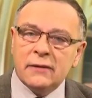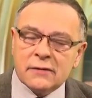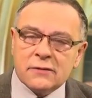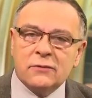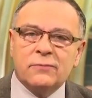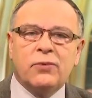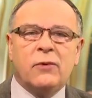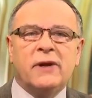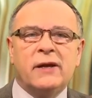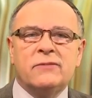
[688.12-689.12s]
Son
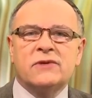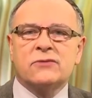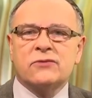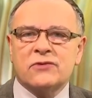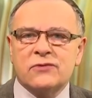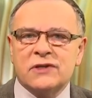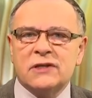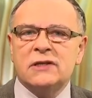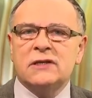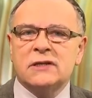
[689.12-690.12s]
problème, son
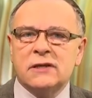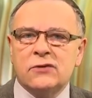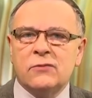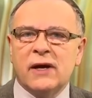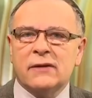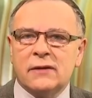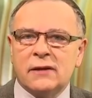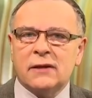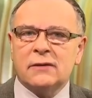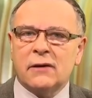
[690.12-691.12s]
souci, c'est de
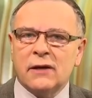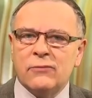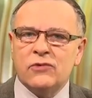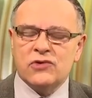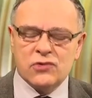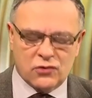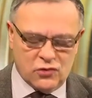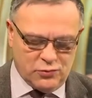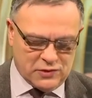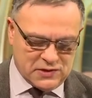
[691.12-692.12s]
maintenir dans la mesure
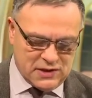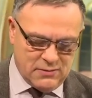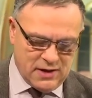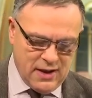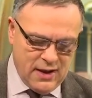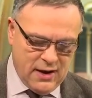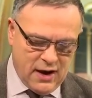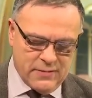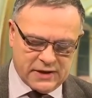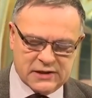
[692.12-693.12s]
du possible
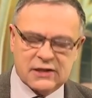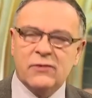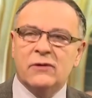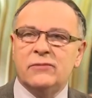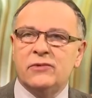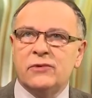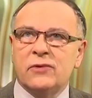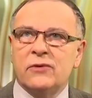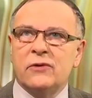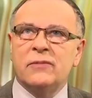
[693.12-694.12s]
un maximum
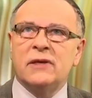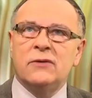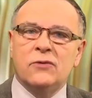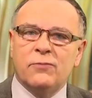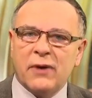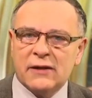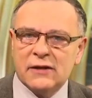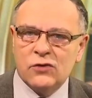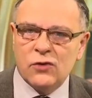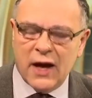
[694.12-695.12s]
d'autonomie, de
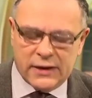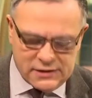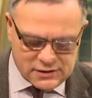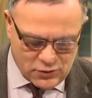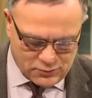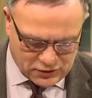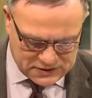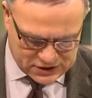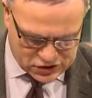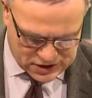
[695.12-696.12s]
particularisme pour
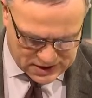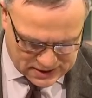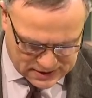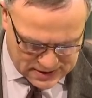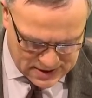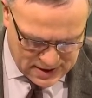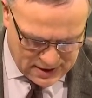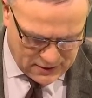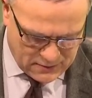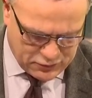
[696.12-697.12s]
sa chère, euh,
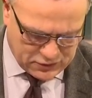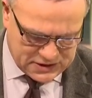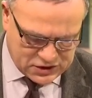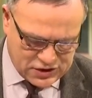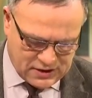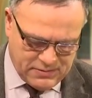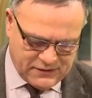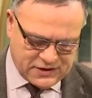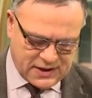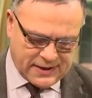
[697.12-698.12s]
euh, pour sa
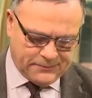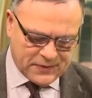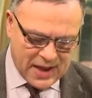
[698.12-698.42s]
Bavière.